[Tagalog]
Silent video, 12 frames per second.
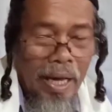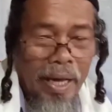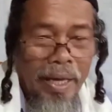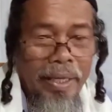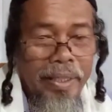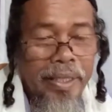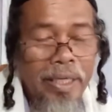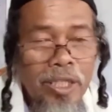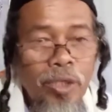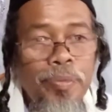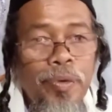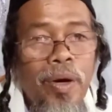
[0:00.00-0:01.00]
ay
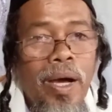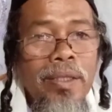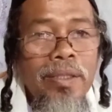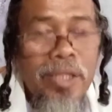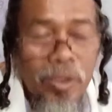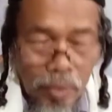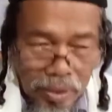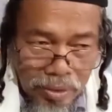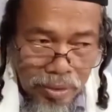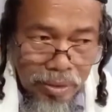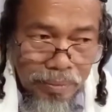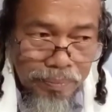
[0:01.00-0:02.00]
ganito po ang
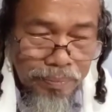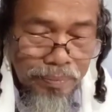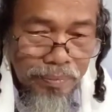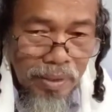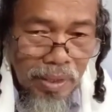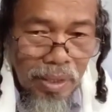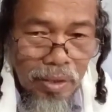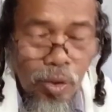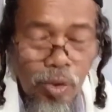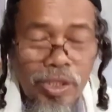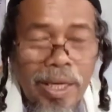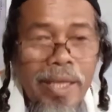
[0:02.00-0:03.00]
situation.
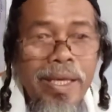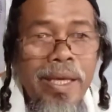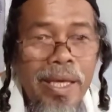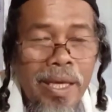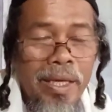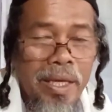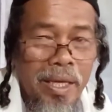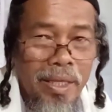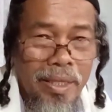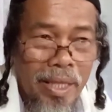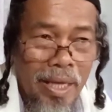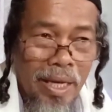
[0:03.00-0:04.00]
Kung sila hihingi
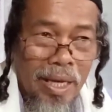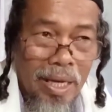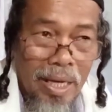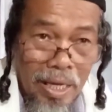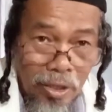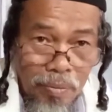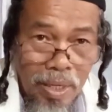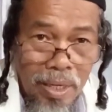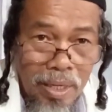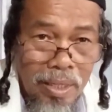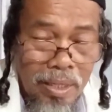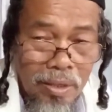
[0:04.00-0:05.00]
ng
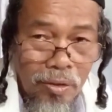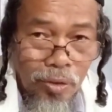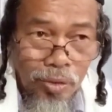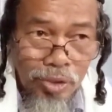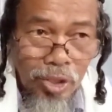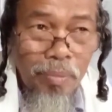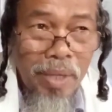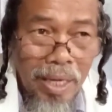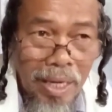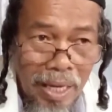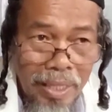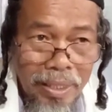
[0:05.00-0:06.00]
anumang o sino mang
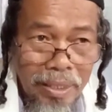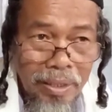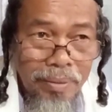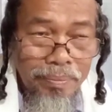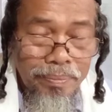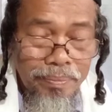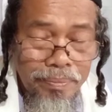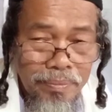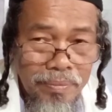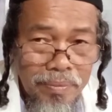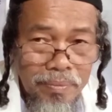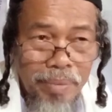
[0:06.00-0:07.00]
hari
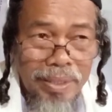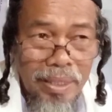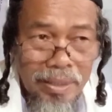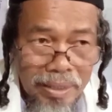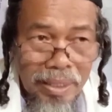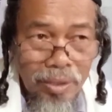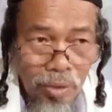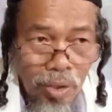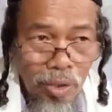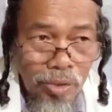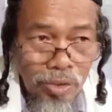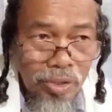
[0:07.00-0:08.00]
pagdating
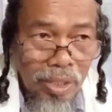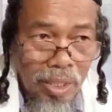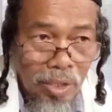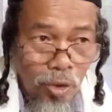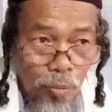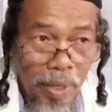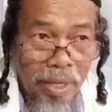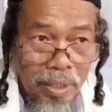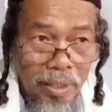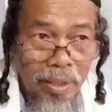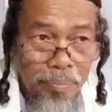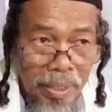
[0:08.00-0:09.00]
doon sa
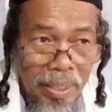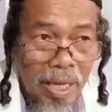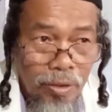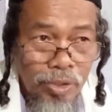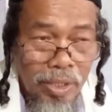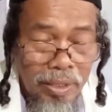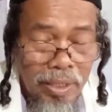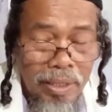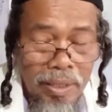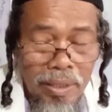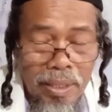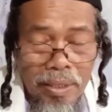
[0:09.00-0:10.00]
lupaing ipinangako sa kanila
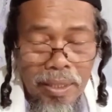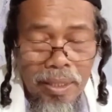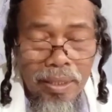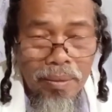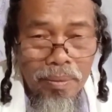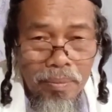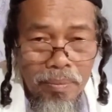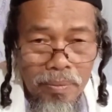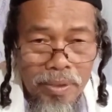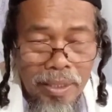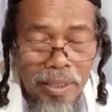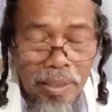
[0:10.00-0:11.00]
ng kanilang
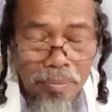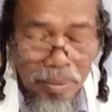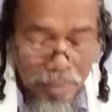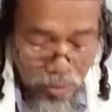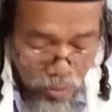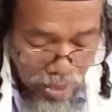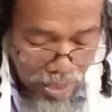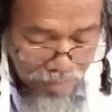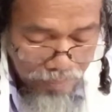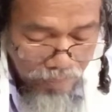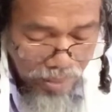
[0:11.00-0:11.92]
sa kanilang mga magulang,